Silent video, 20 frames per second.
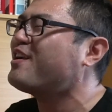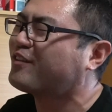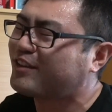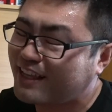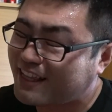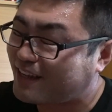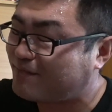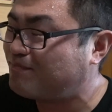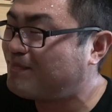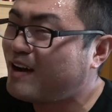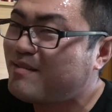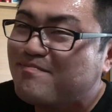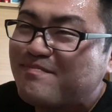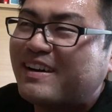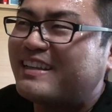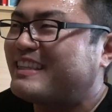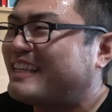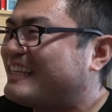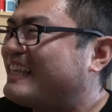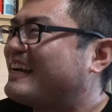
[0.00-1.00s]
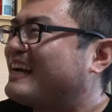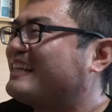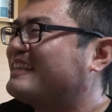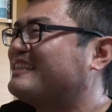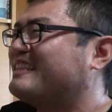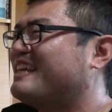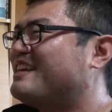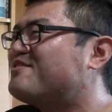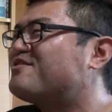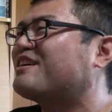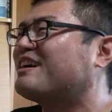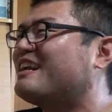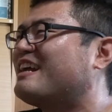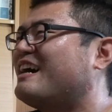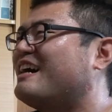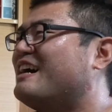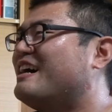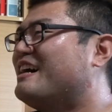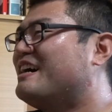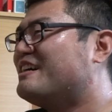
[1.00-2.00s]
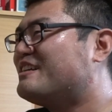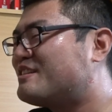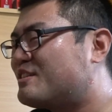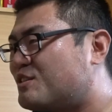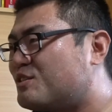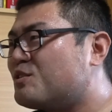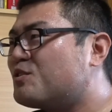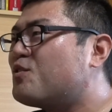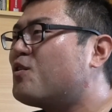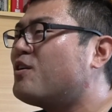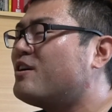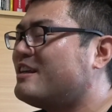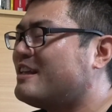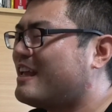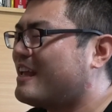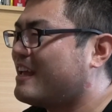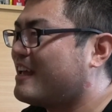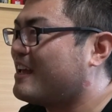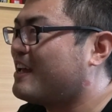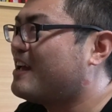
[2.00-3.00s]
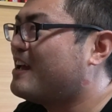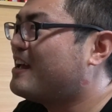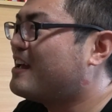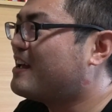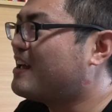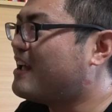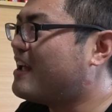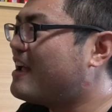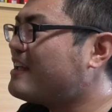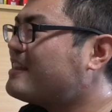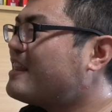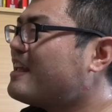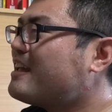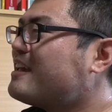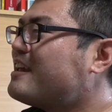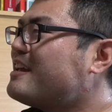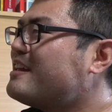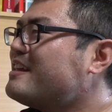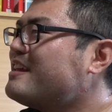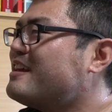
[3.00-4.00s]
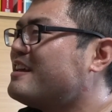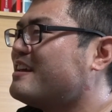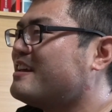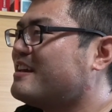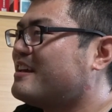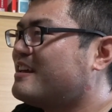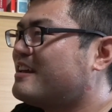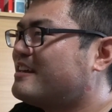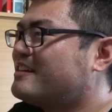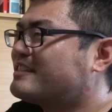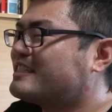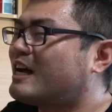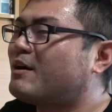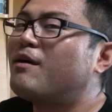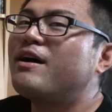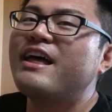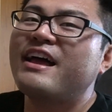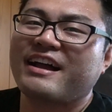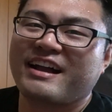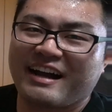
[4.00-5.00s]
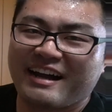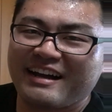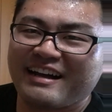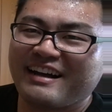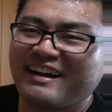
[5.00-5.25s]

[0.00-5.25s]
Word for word: の子たちがバンバン戦っていくから、すごいね、絵的に爽やか。